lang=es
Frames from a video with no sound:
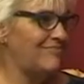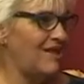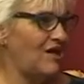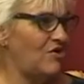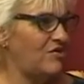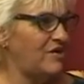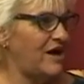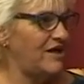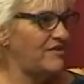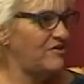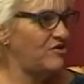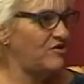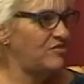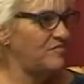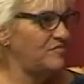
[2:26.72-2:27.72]
Leo
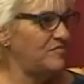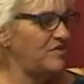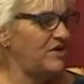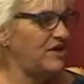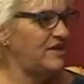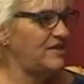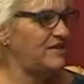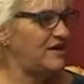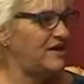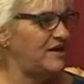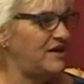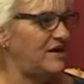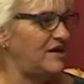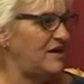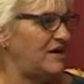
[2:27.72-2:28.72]
teatro.
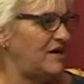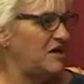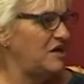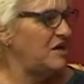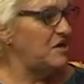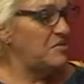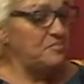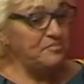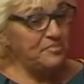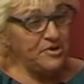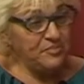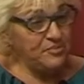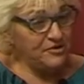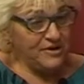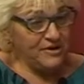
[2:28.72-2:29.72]
Este, pero
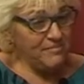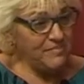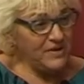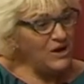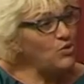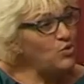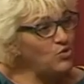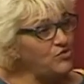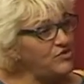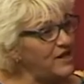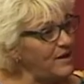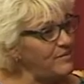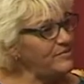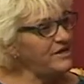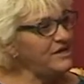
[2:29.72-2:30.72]
porque me
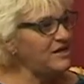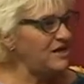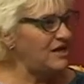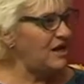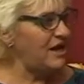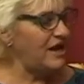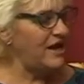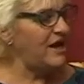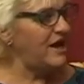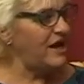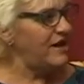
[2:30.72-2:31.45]
gusta a mí leer,